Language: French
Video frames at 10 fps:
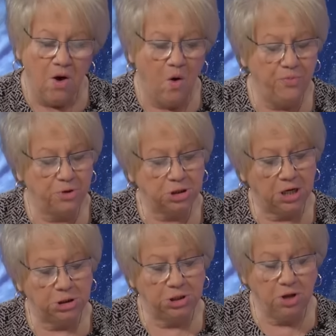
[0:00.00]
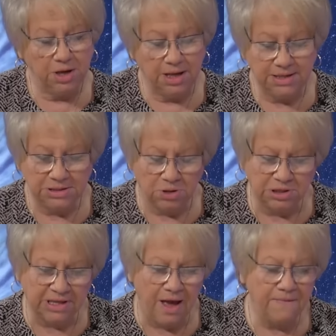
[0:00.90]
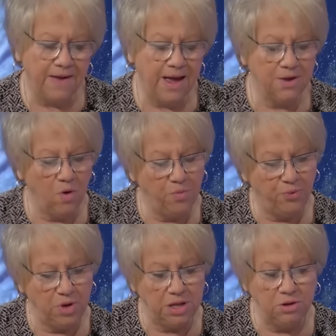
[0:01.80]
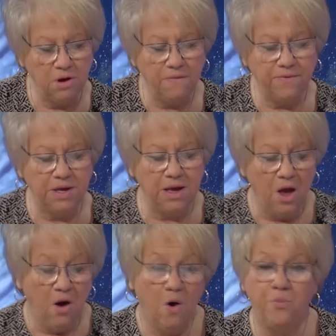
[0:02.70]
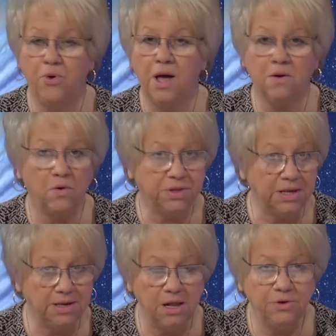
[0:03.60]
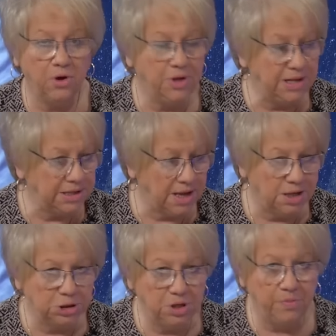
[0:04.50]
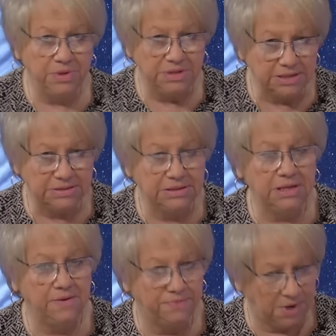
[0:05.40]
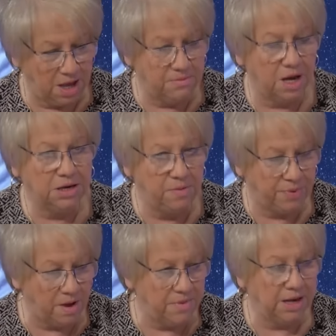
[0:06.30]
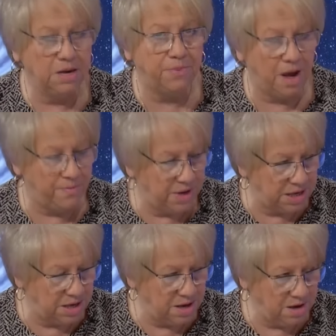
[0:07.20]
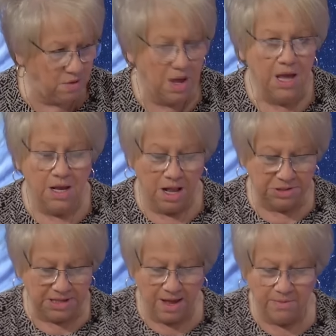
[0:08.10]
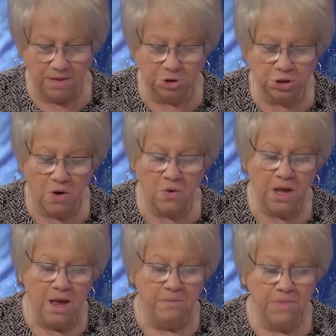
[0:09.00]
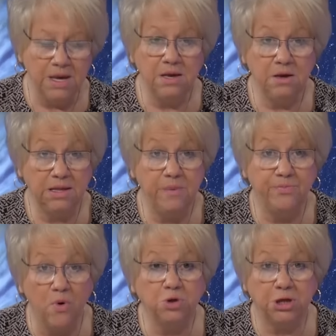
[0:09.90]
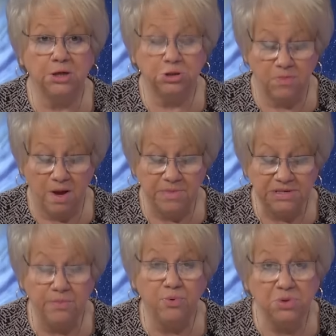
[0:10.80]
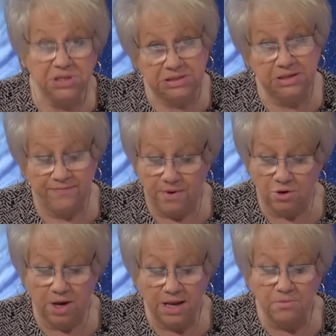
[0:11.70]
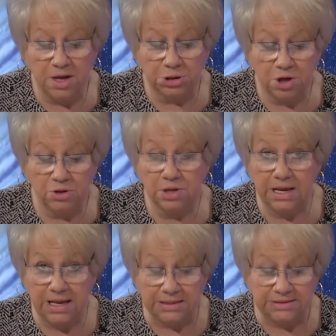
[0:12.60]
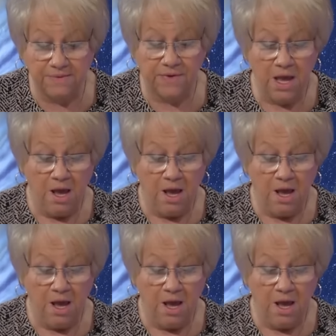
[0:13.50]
on peut changer d'orientation de travail, on peut innover, on peut rencontrer quelqu'un de l'étranger puis décider vraiment qui prend mari, prend pays. Mmh alors, c'est la même chose, mais il y a des beaux changements. Mais c'est positif. Alors, il n'y a rien de majeur de négatif.